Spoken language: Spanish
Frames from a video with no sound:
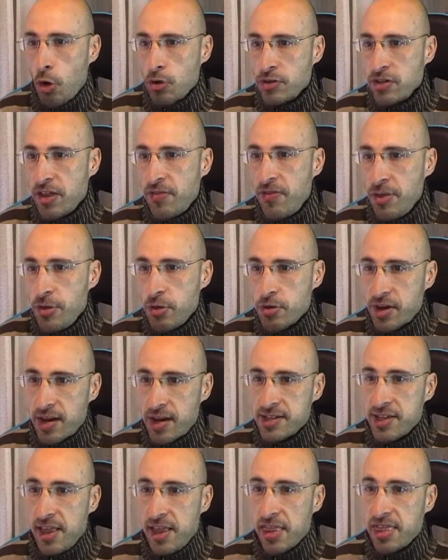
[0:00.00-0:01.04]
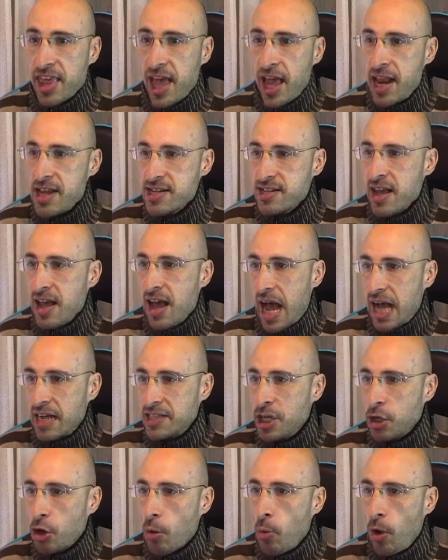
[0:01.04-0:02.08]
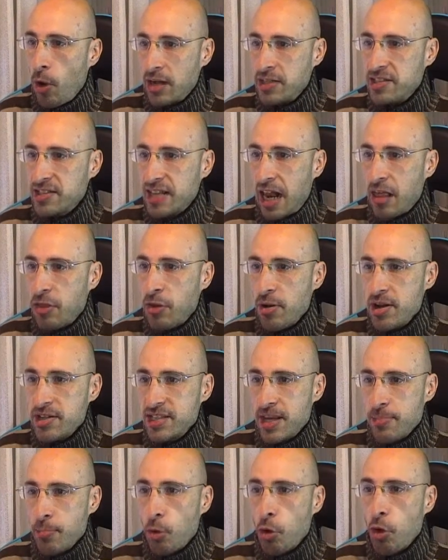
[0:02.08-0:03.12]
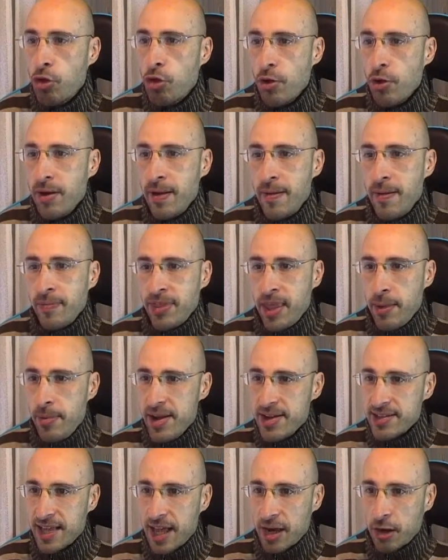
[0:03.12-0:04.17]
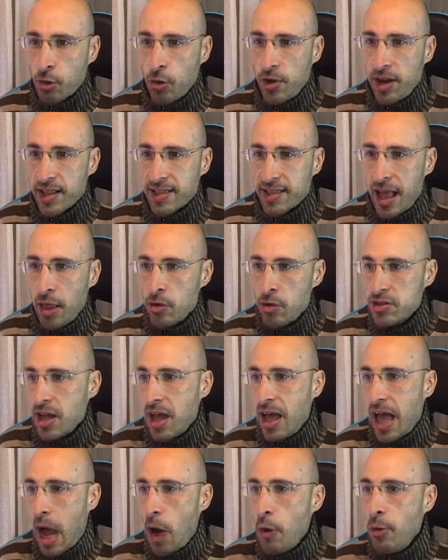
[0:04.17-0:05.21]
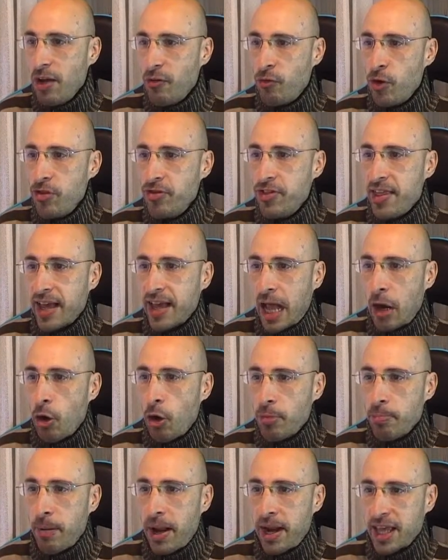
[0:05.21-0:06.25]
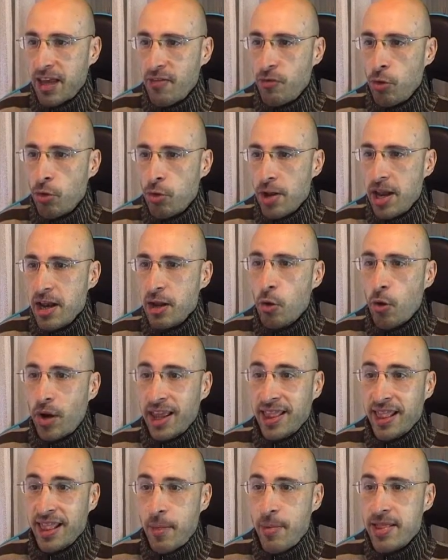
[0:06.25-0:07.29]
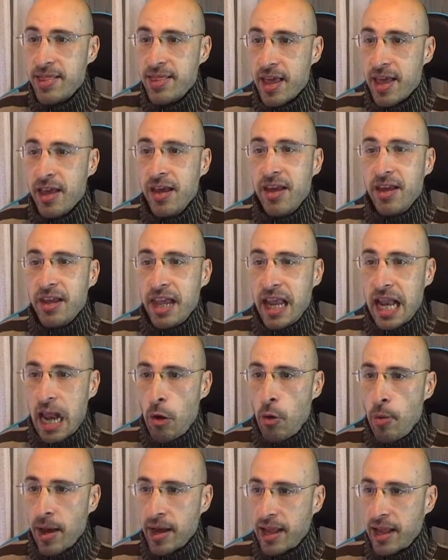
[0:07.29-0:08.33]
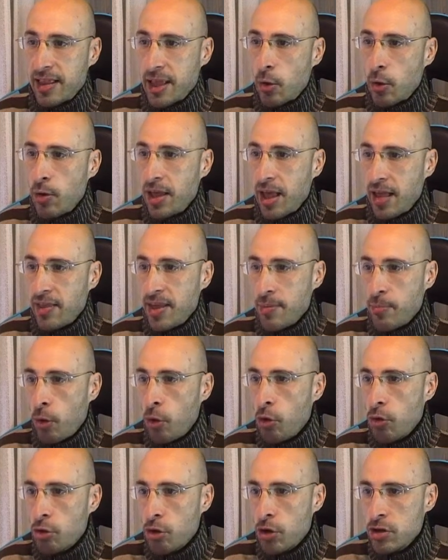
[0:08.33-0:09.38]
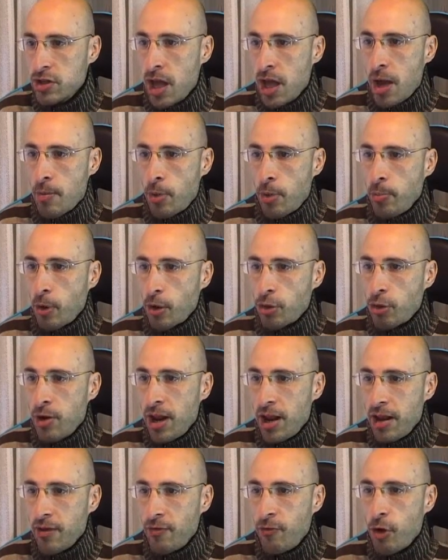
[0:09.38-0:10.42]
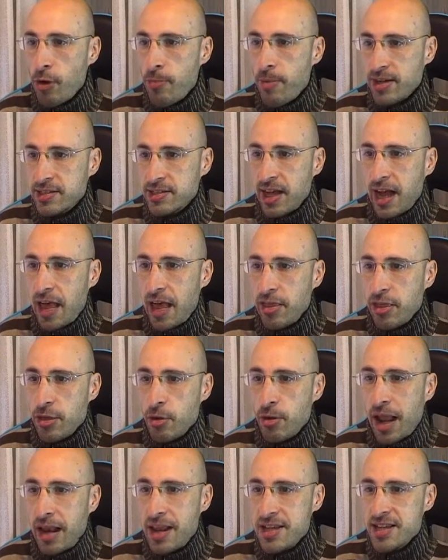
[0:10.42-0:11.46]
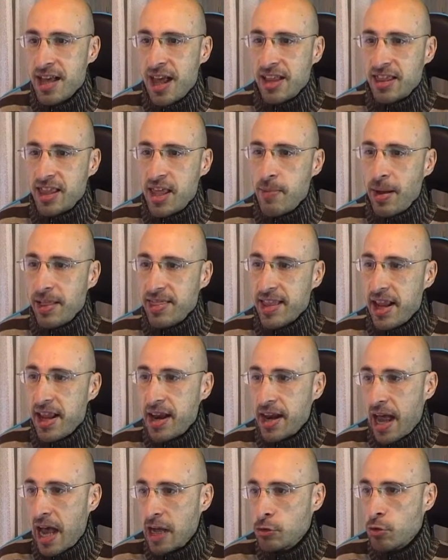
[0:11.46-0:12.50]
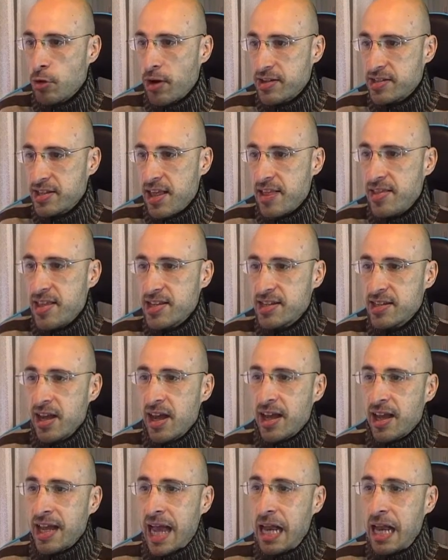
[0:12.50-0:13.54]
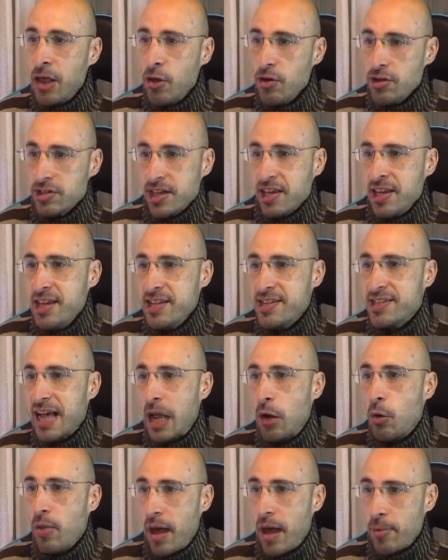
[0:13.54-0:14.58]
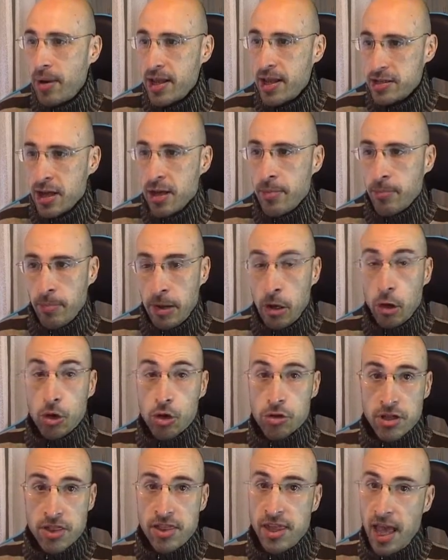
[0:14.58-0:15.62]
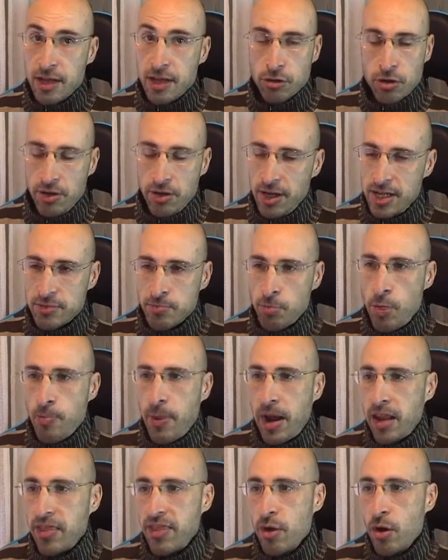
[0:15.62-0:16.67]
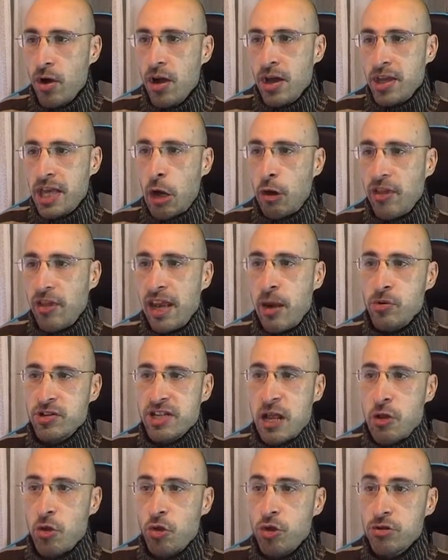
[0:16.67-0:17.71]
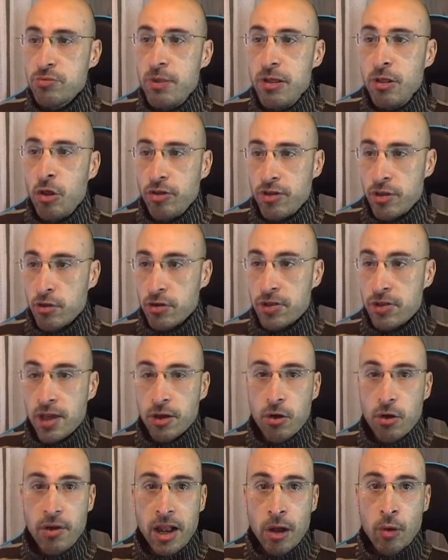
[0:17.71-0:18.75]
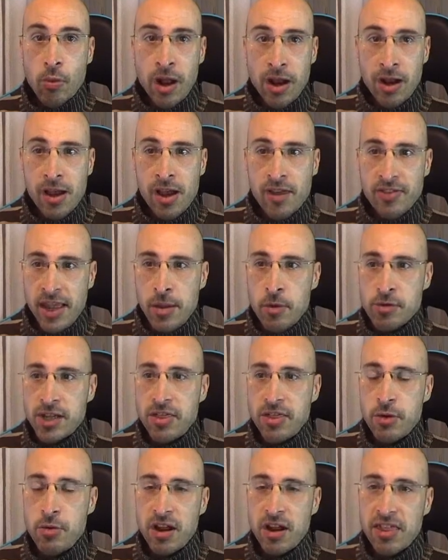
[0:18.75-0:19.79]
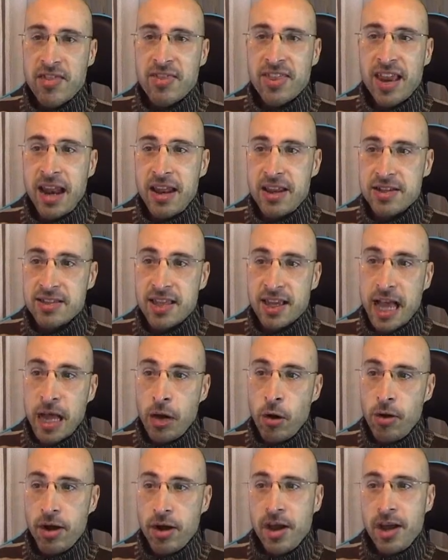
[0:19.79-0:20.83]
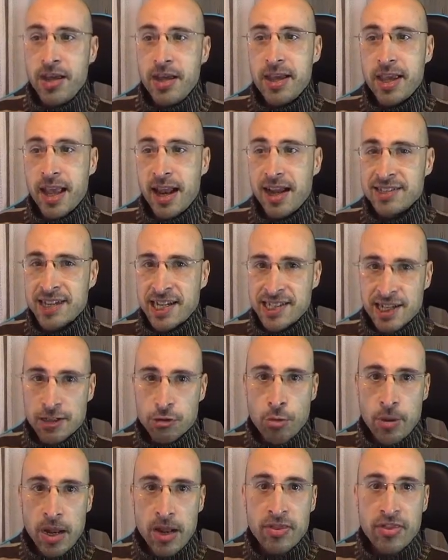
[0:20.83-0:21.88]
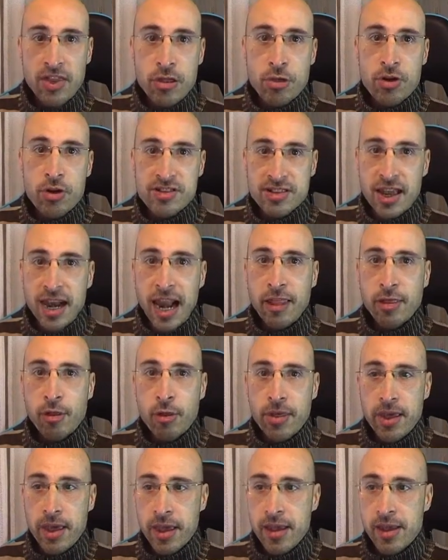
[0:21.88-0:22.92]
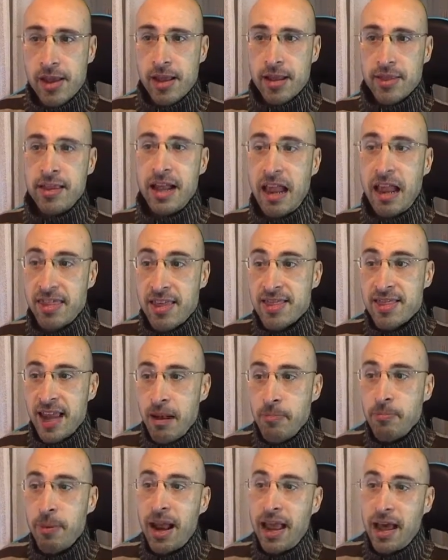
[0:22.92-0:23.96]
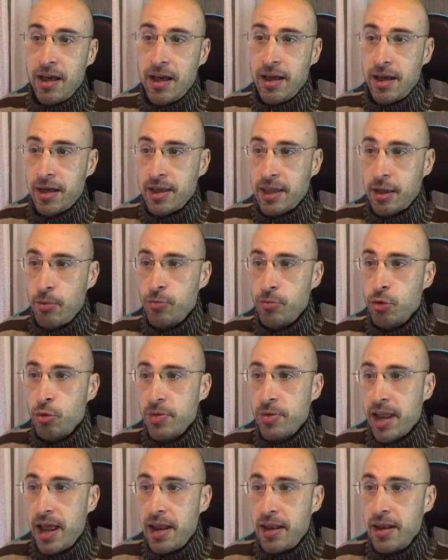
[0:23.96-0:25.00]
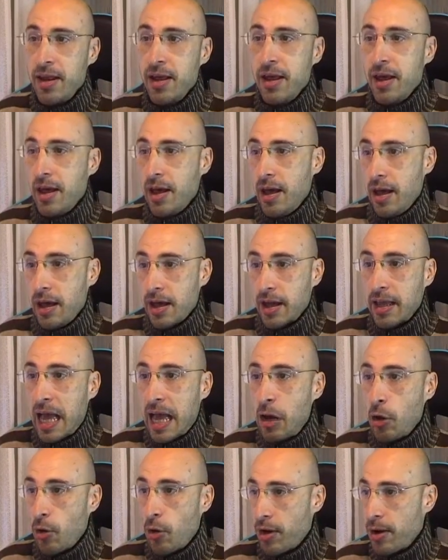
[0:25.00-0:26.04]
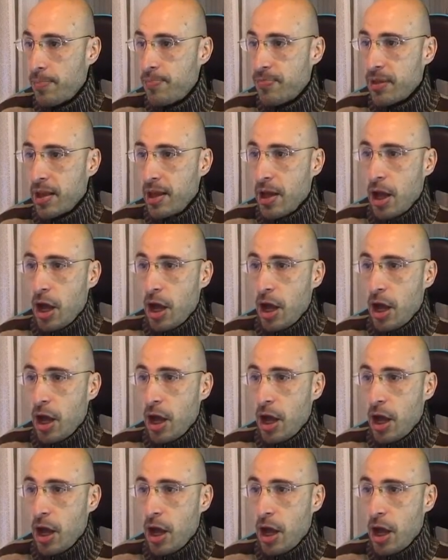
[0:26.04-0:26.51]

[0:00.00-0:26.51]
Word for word: Los edificios residenciales, así como las instalaciones de producción, deben estar conectados a una fuente de calor para que funcionen correctamente, y la nueva categoría de productos proporcionan formas adicionales de mantener a sus residentes cálidos y saludables. lo que os decía? Eso es muy parecido. Ya lo teníamos en el año 2200 5 en el cual teníamos que hacer unas centrales de calor y que las casas estuvieran dentro de este ratio de, de la central para eh, que obtuvieran eh, calor.